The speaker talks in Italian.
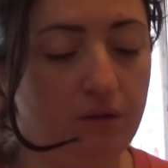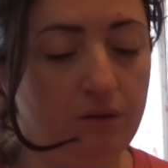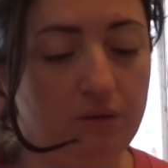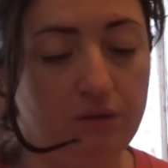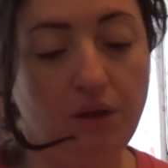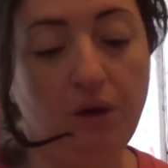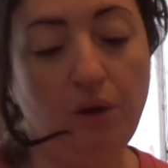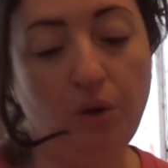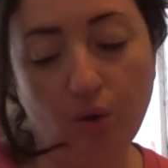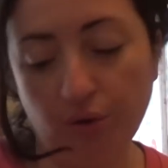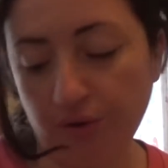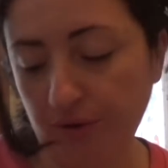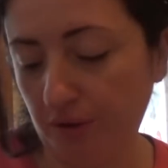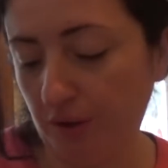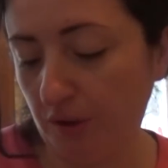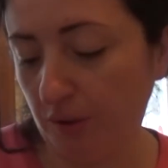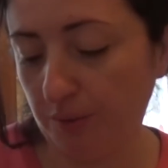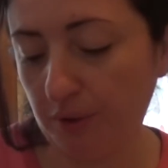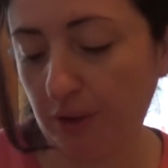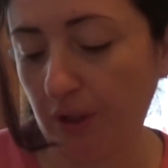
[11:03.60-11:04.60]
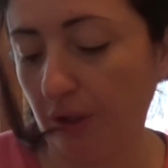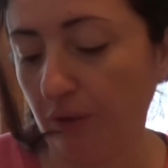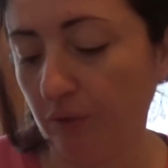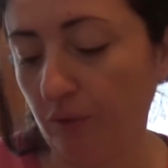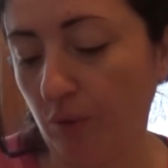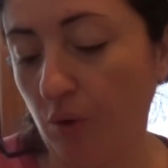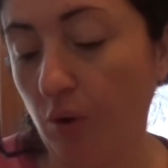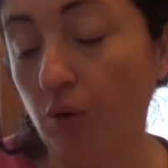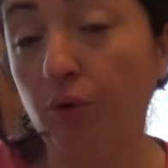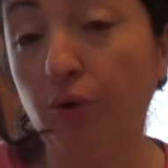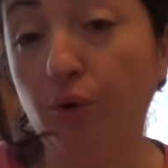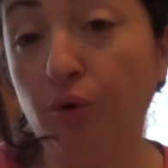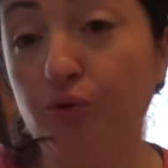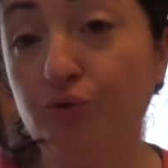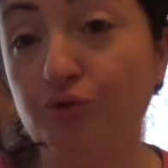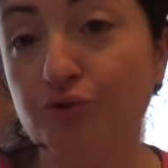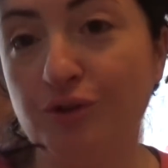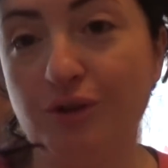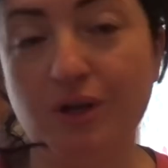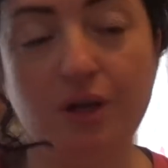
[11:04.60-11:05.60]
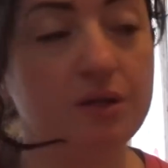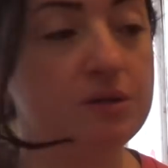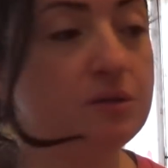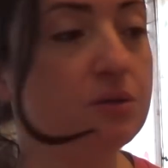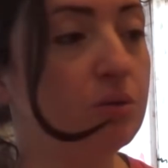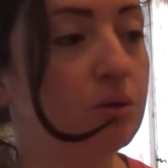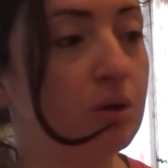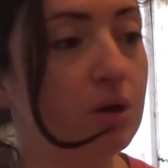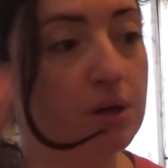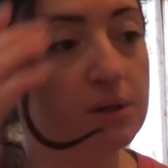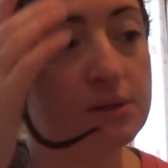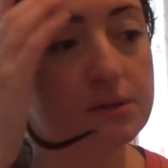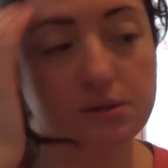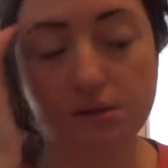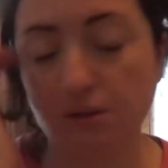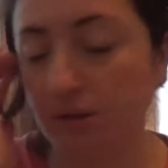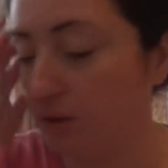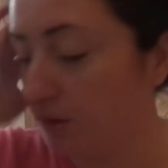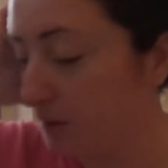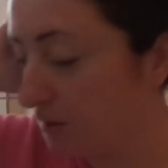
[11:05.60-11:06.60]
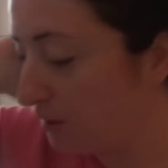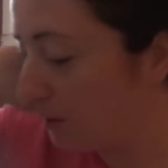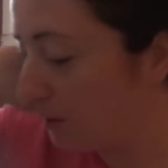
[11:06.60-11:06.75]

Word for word: nell'ordine perché sennò non ci riesco ragazze